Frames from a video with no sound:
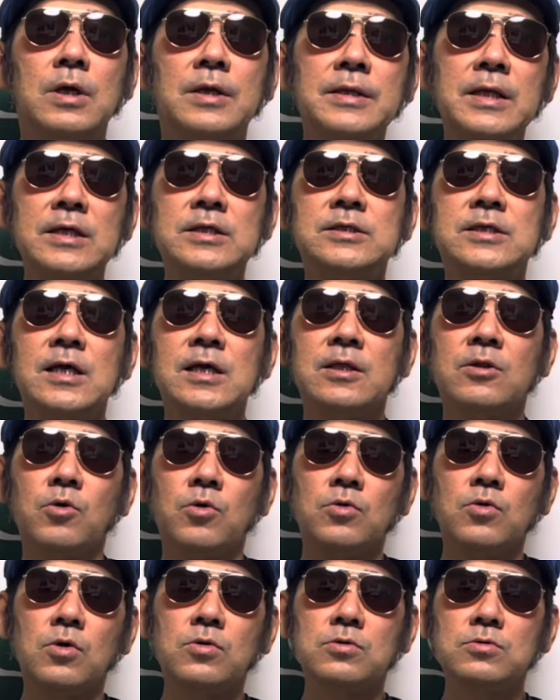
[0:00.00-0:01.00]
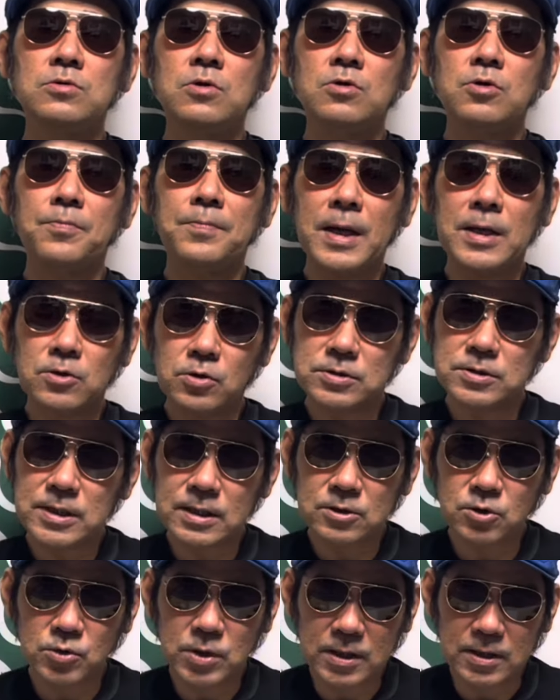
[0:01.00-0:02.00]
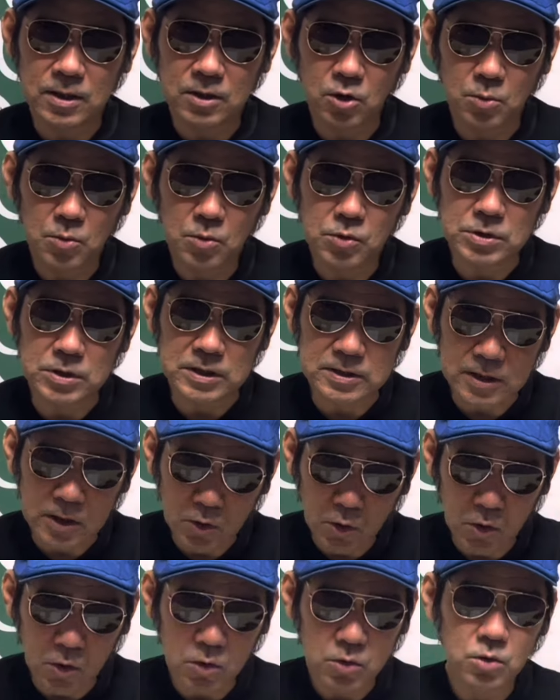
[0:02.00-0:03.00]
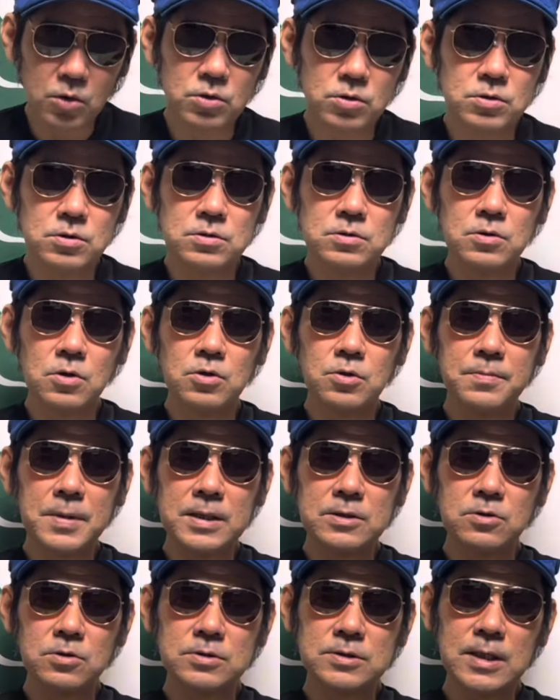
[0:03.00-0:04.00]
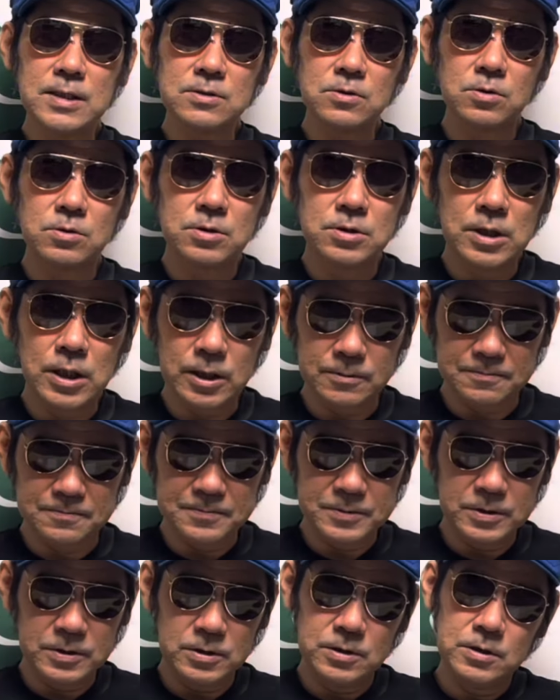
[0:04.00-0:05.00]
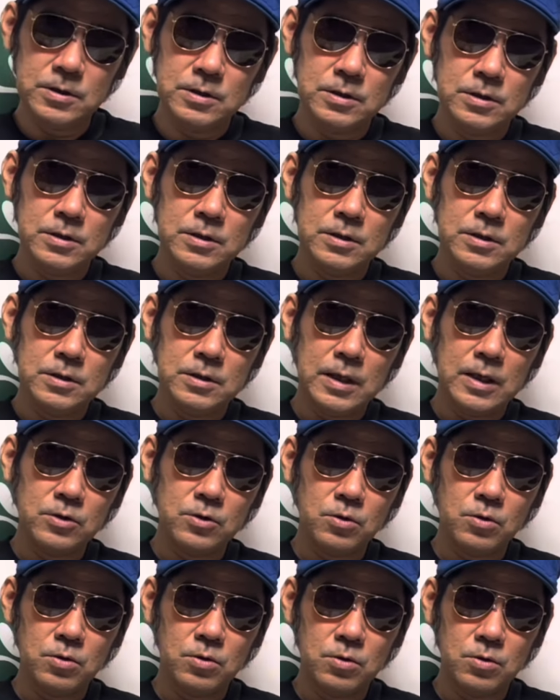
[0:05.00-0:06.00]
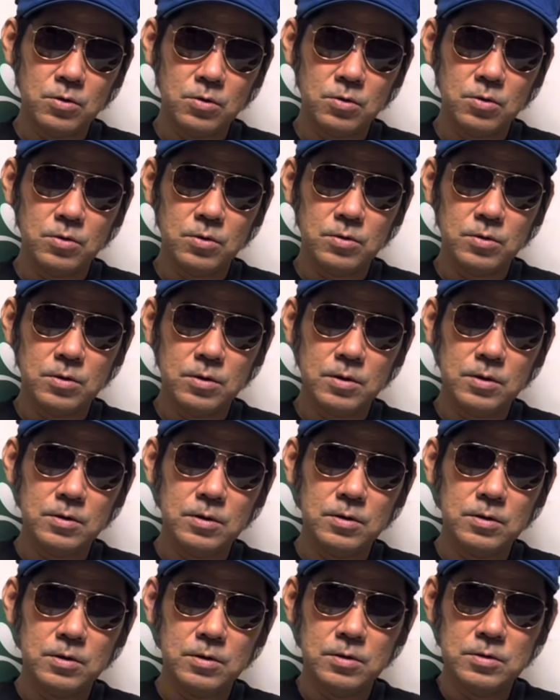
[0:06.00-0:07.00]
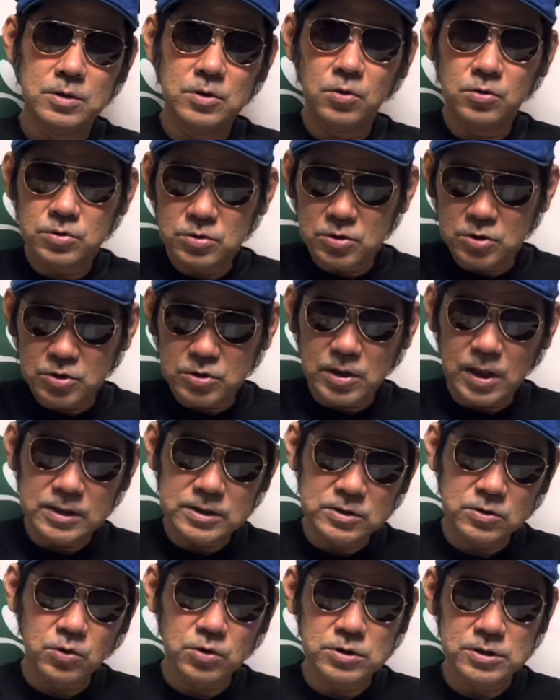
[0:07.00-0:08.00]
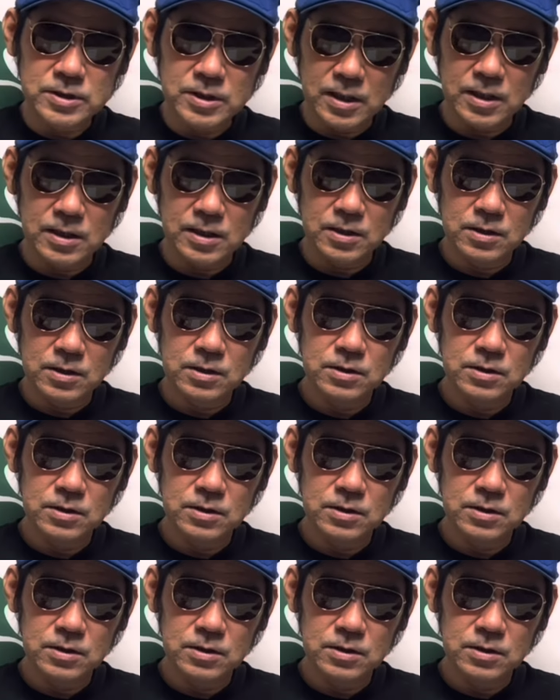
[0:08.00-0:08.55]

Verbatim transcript: の、NHK のロックンロールバンドスタンドだったと思うんですけど、ロックンロールバンドスタンドって、あの日本中あっちこっちで